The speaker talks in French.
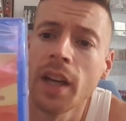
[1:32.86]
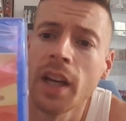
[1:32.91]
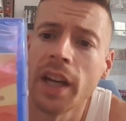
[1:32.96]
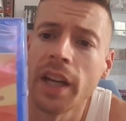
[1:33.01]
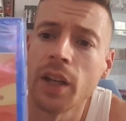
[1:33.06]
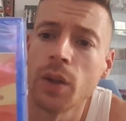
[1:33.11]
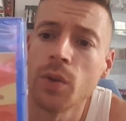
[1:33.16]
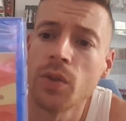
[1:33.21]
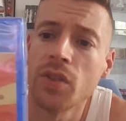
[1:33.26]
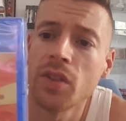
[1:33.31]

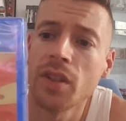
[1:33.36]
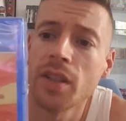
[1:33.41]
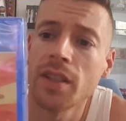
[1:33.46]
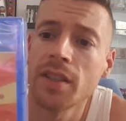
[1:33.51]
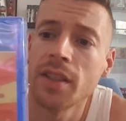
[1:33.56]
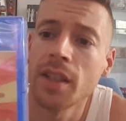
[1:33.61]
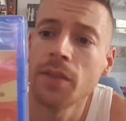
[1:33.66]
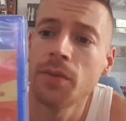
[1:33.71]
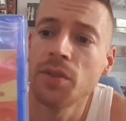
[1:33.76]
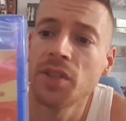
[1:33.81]
Et
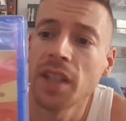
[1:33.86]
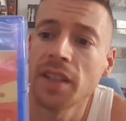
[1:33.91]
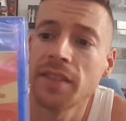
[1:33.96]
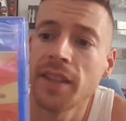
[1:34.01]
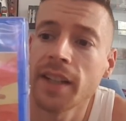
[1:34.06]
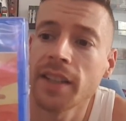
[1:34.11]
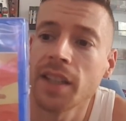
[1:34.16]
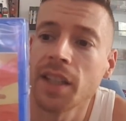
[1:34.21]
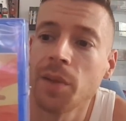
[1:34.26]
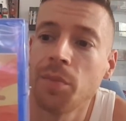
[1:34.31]
utilisez vos
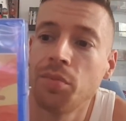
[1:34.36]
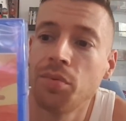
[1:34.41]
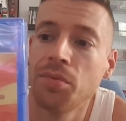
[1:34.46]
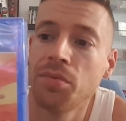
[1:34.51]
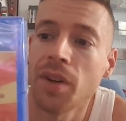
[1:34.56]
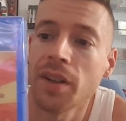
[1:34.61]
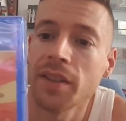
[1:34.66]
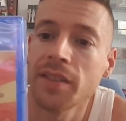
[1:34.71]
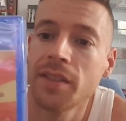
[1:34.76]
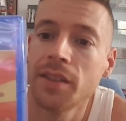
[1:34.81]
attaques et
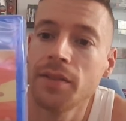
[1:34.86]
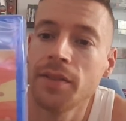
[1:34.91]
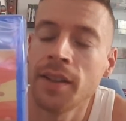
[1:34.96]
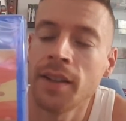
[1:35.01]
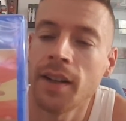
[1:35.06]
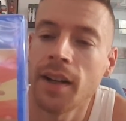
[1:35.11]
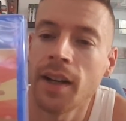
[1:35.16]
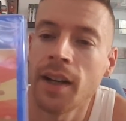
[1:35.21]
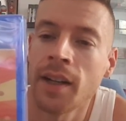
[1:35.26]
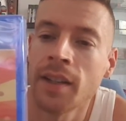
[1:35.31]
pouvoirs
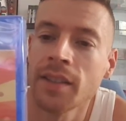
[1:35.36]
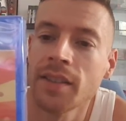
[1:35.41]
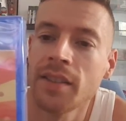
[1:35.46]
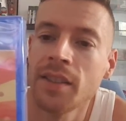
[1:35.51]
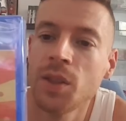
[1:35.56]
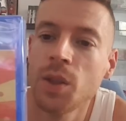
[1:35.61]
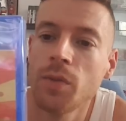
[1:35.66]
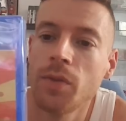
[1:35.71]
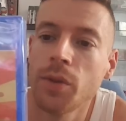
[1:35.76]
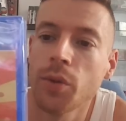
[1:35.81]
divins ainsi
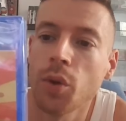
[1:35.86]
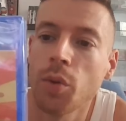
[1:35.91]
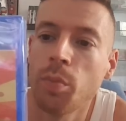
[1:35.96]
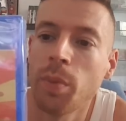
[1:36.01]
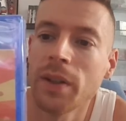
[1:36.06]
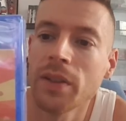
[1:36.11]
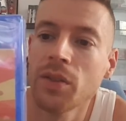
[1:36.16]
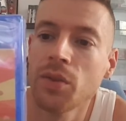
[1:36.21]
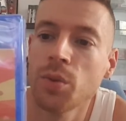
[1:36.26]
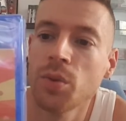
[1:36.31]
que votre
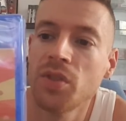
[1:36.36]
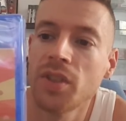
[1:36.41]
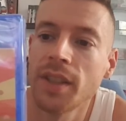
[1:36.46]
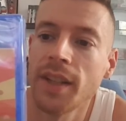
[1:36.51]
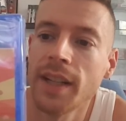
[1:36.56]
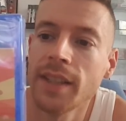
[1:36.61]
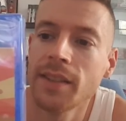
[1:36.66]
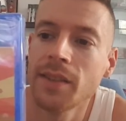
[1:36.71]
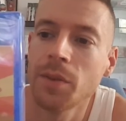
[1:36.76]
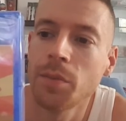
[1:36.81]
pinceau
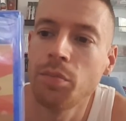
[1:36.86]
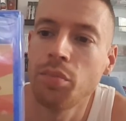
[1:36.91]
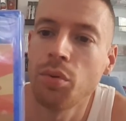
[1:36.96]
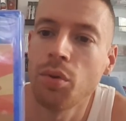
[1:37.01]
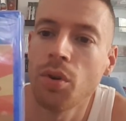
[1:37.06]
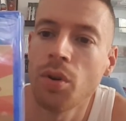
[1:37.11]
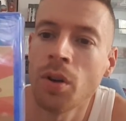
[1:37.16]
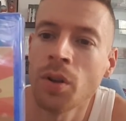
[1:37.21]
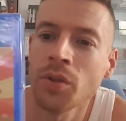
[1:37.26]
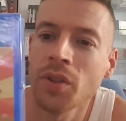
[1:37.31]
céleste
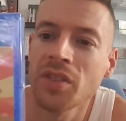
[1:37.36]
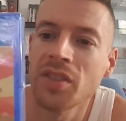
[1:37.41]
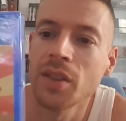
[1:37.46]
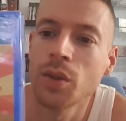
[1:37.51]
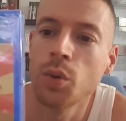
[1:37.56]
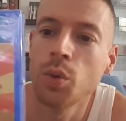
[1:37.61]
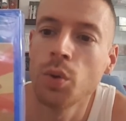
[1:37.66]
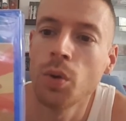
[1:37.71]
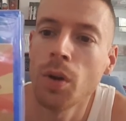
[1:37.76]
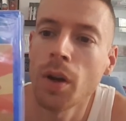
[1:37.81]
pour rendre ses
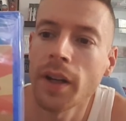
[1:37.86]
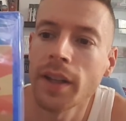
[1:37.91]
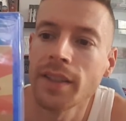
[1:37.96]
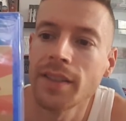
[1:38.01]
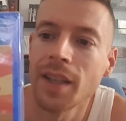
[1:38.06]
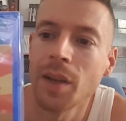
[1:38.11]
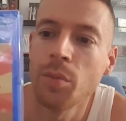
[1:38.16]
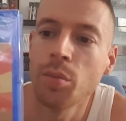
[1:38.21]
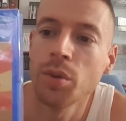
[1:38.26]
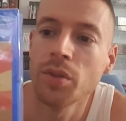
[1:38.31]
couleurs et
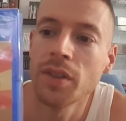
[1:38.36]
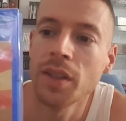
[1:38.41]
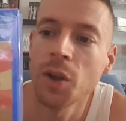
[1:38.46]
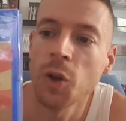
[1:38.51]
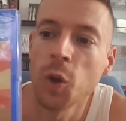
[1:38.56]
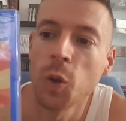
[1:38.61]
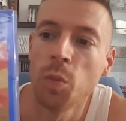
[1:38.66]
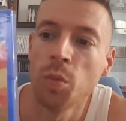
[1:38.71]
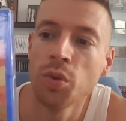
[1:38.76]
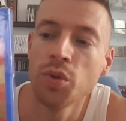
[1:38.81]
sa beauté
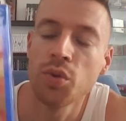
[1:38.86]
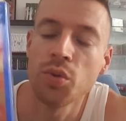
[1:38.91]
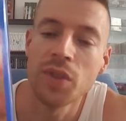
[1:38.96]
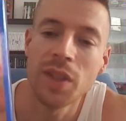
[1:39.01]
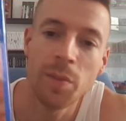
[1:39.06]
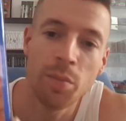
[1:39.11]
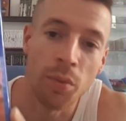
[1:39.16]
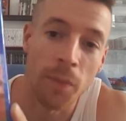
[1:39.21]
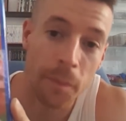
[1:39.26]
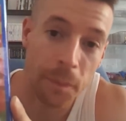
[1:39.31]
au monde du
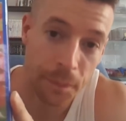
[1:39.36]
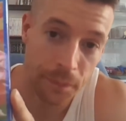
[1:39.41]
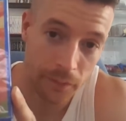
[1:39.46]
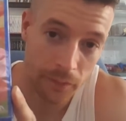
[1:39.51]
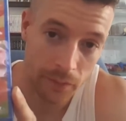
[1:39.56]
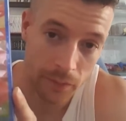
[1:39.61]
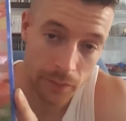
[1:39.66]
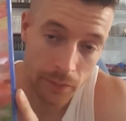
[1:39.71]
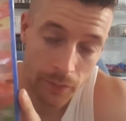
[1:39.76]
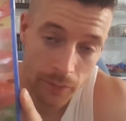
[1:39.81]
Nippon.
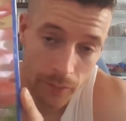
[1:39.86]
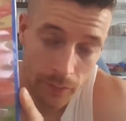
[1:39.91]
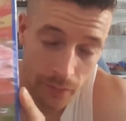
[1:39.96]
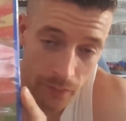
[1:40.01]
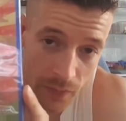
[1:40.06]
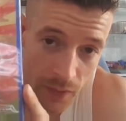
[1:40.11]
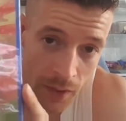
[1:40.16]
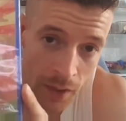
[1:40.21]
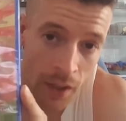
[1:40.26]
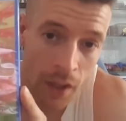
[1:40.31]

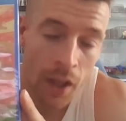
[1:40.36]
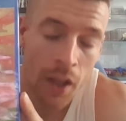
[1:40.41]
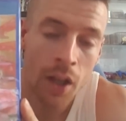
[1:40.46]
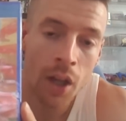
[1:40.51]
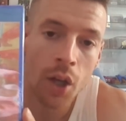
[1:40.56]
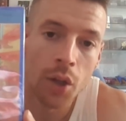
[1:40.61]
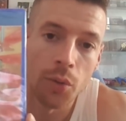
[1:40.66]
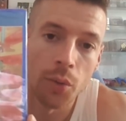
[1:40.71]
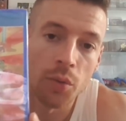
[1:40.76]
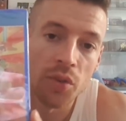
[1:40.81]

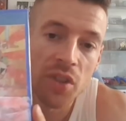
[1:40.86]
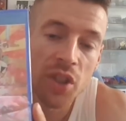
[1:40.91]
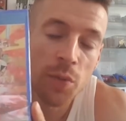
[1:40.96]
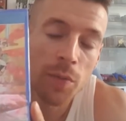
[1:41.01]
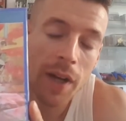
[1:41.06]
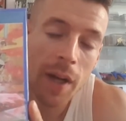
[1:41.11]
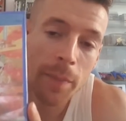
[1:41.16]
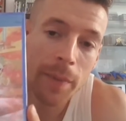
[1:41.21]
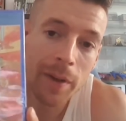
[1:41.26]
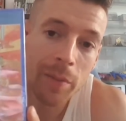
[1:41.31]
Donc si je me
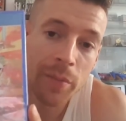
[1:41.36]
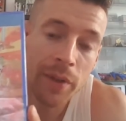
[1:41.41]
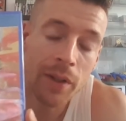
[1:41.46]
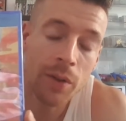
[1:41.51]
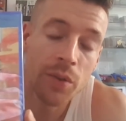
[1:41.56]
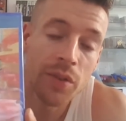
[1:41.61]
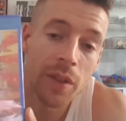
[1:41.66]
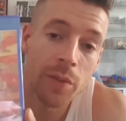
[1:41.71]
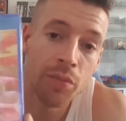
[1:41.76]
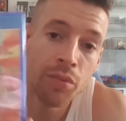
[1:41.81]
rappelle bien,
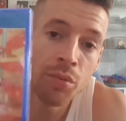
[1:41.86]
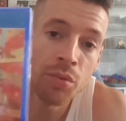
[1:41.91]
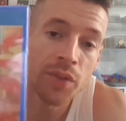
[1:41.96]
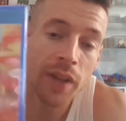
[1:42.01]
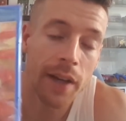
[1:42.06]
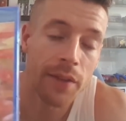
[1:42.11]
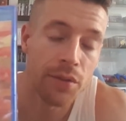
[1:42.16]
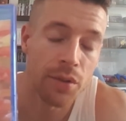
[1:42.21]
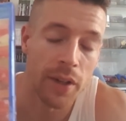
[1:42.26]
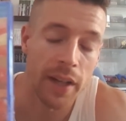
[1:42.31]
au début, on
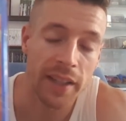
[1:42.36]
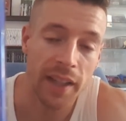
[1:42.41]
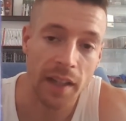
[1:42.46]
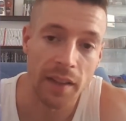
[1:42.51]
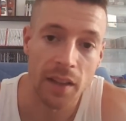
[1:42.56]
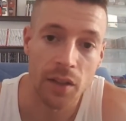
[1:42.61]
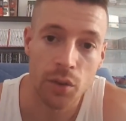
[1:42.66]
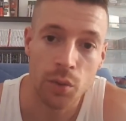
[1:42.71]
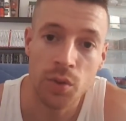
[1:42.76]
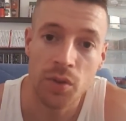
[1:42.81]
arrive sur la
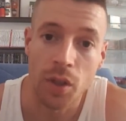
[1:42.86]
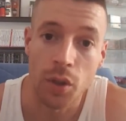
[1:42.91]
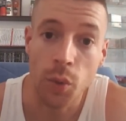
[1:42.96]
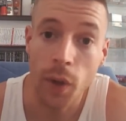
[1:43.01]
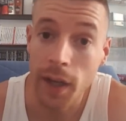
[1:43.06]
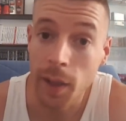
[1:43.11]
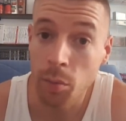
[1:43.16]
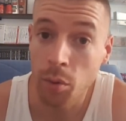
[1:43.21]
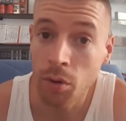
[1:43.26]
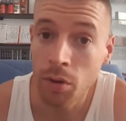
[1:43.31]
carte et tout, c'est en
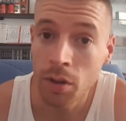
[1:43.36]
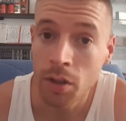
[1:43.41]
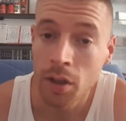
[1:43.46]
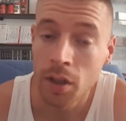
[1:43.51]
noir et blanc.